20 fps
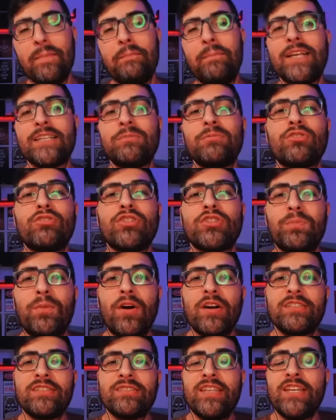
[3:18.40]
Mesmo que o
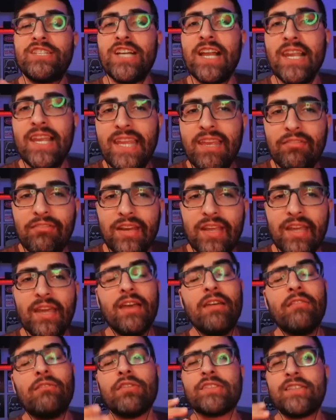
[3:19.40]
spot esteja livre,
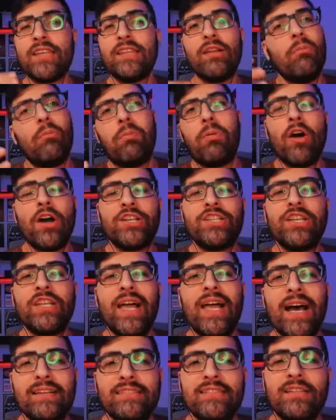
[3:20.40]
você não pode ir
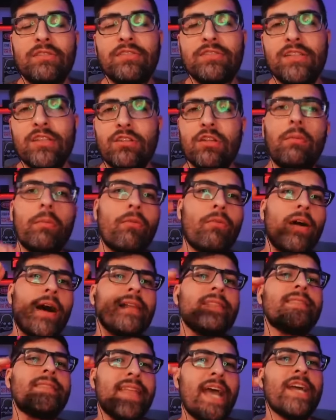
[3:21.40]
lá, senão você toma um
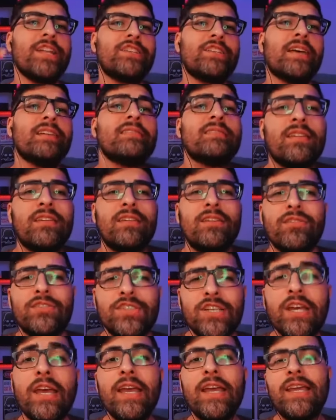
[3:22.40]
Hunted dessa
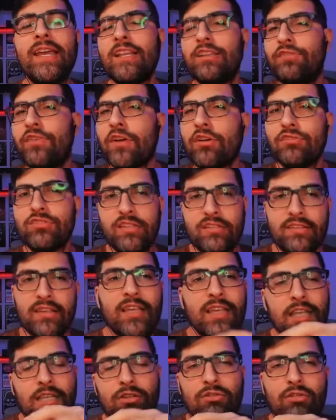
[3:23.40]
guild e eles ficam te
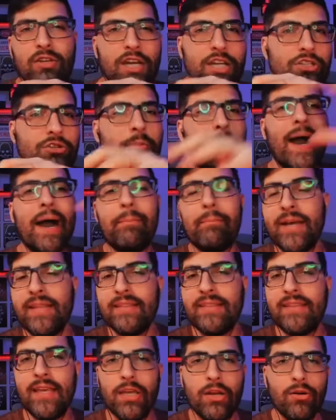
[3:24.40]
seguindo durante o mapa
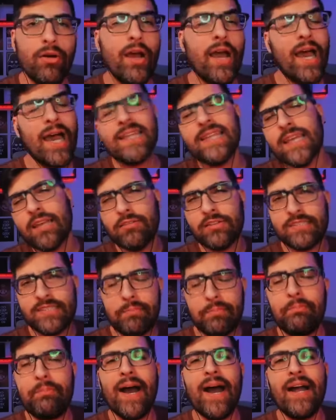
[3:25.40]
inteiro até que você
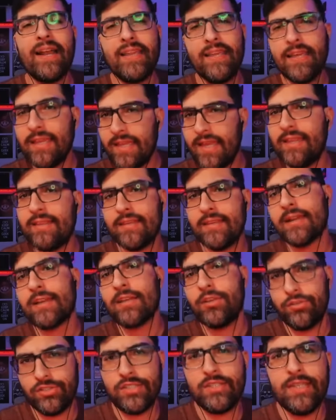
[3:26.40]
pague e entre na
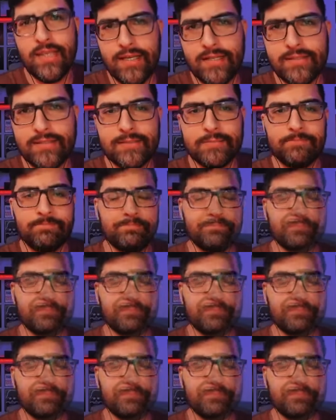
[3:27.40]
guild deles